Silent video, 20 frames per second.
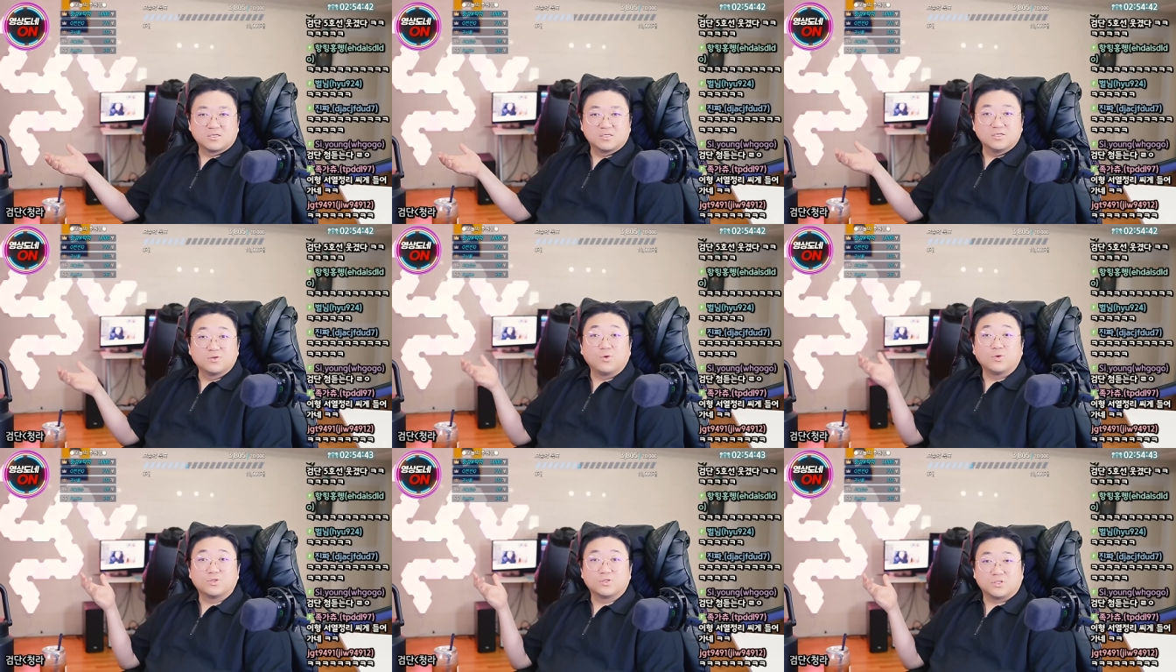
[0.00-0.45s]

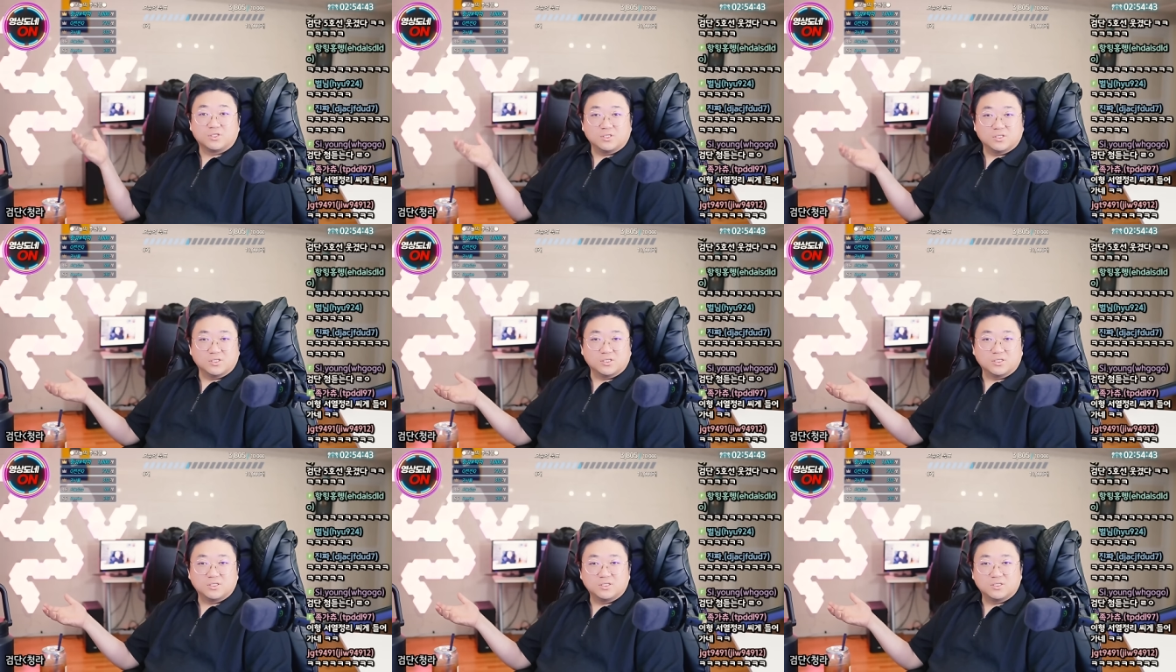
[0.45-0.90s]

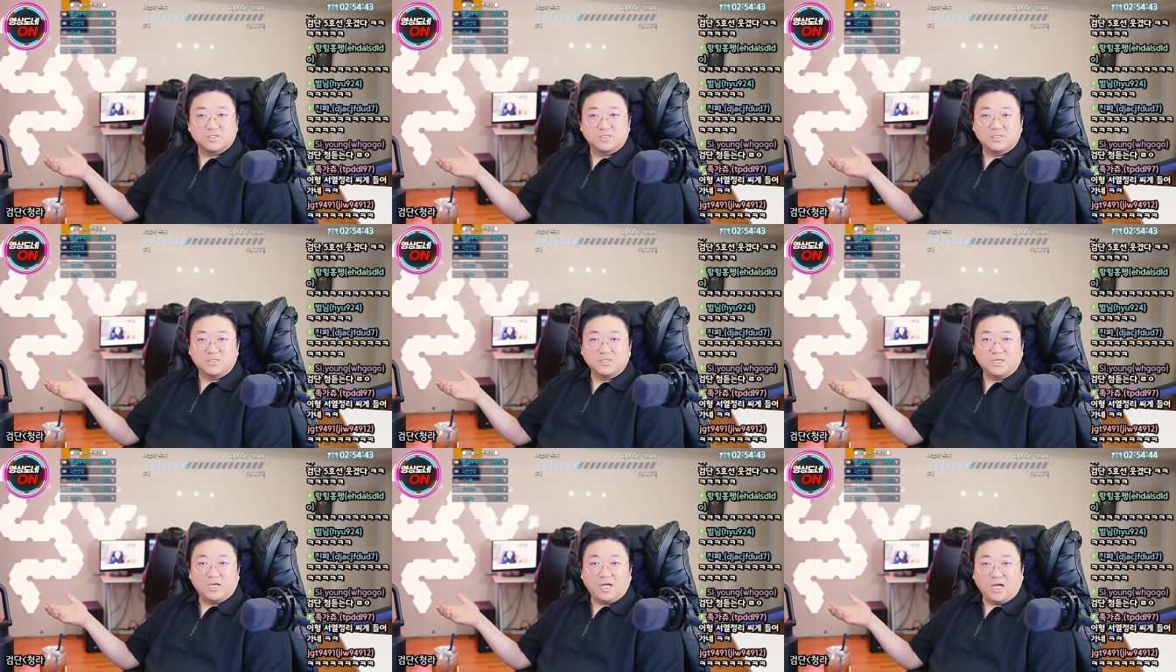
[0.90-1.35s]
그곳들
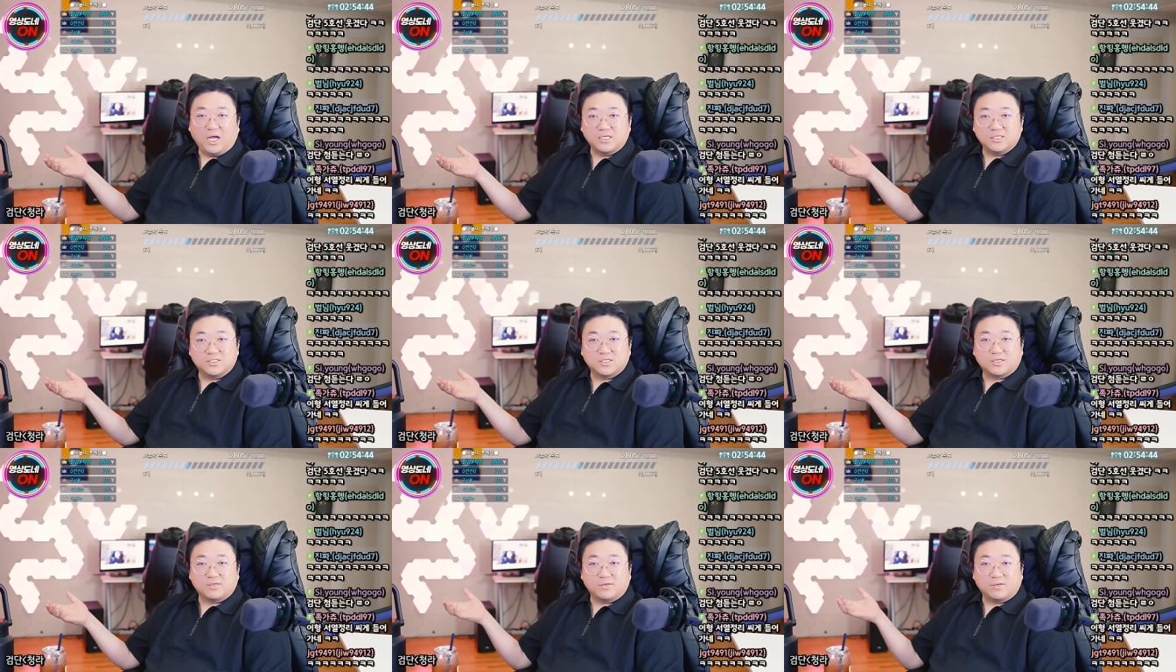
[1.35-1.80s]

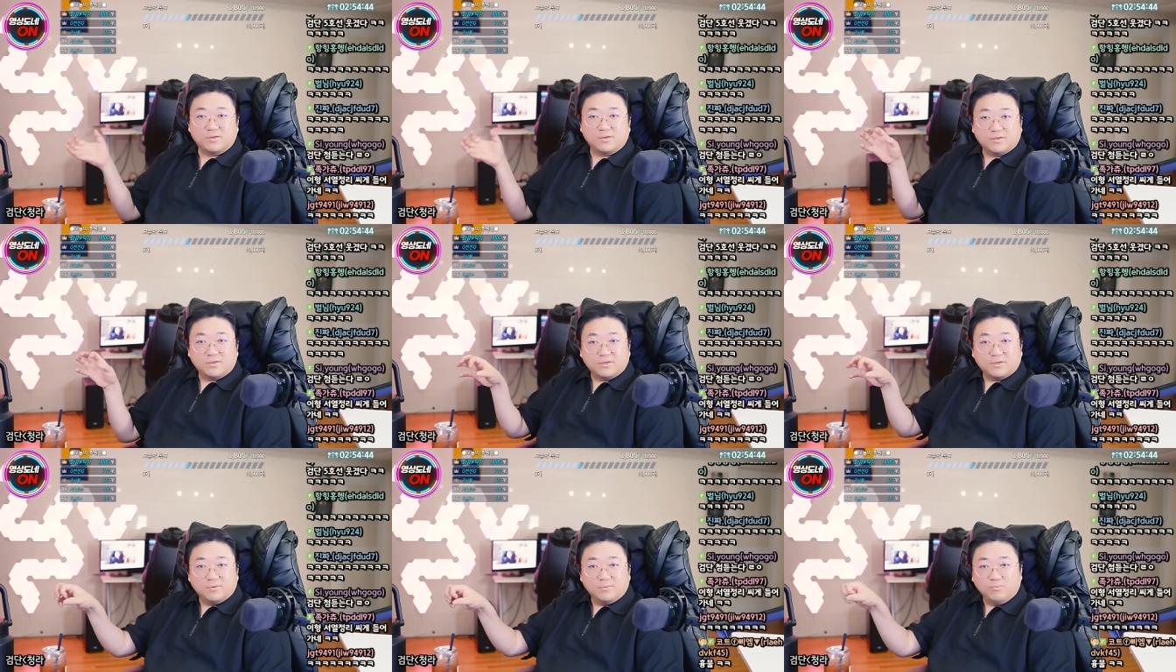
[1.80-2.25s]
아직
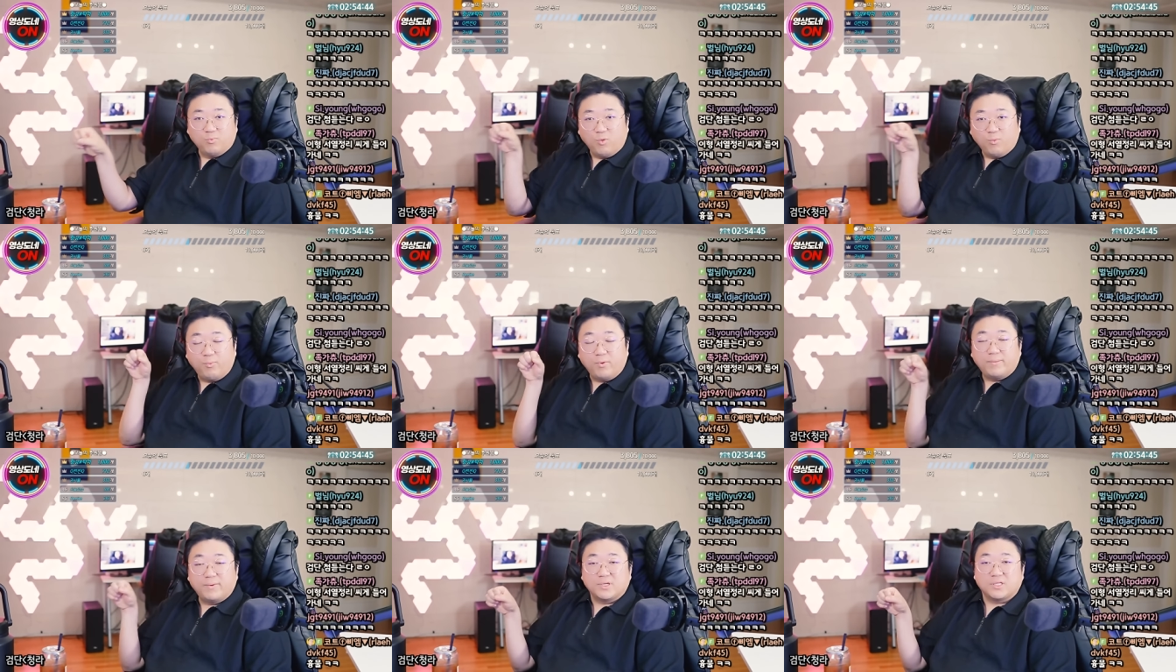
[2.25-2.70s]

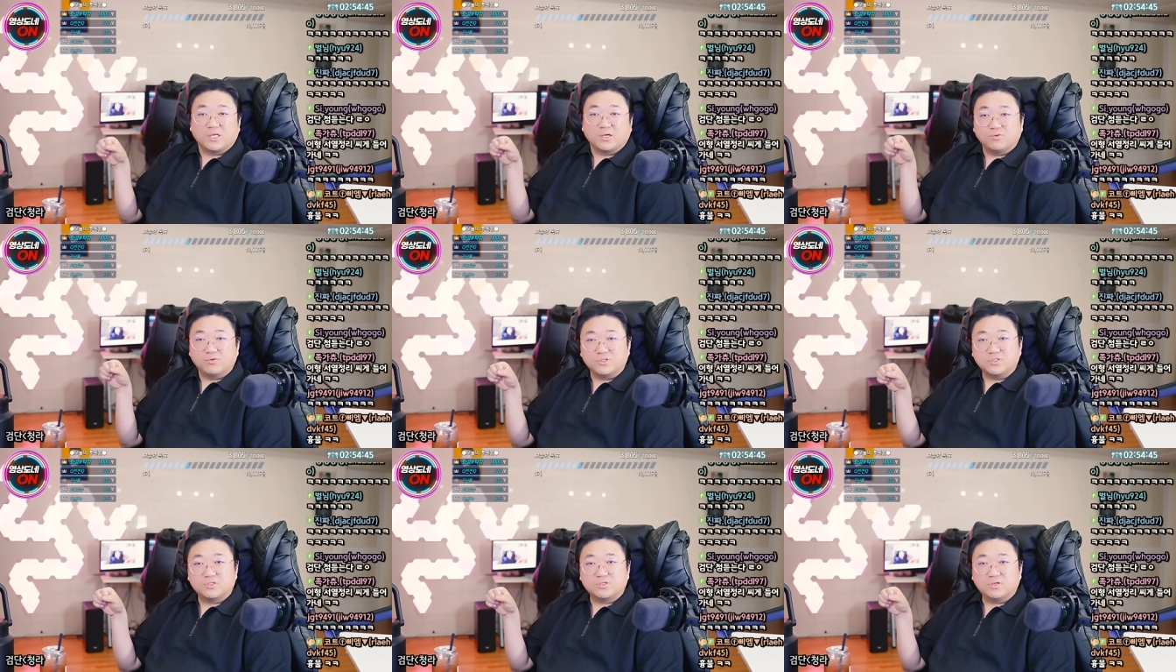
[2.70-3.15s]
못
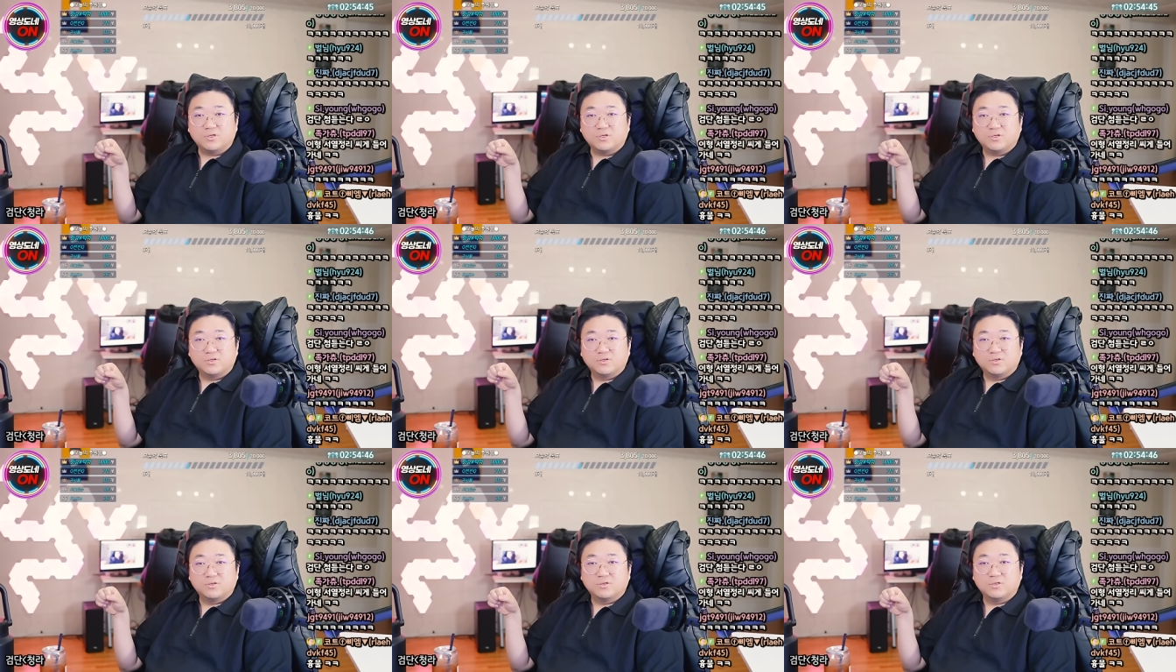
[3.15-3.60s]
뽑아내고 있죠?